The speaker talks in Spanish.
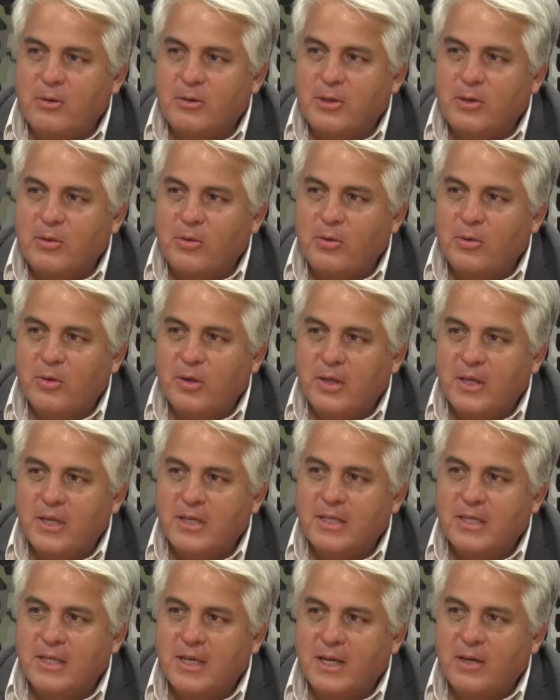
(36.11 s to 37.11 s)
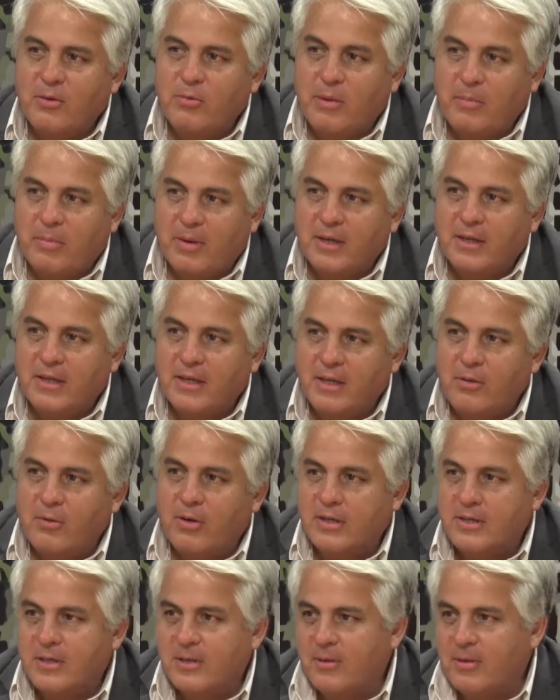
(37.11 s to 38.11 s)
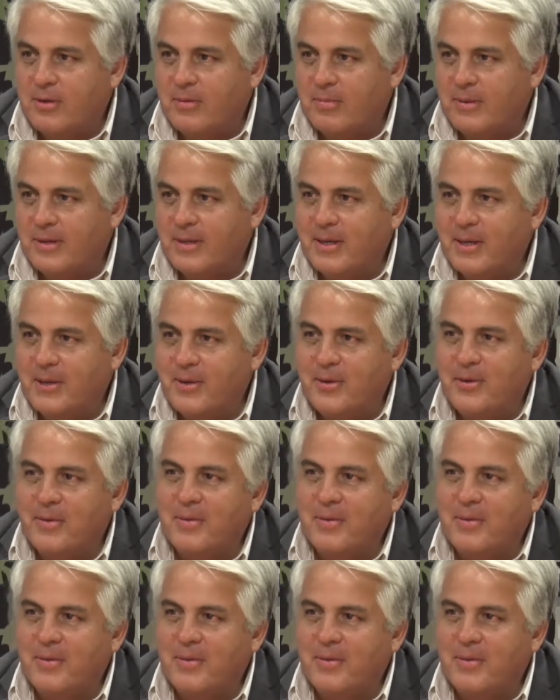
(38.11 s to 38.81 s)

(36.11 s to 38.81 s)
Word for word: Según lo que dicen, hay una parte que lo hace y otra parte que no.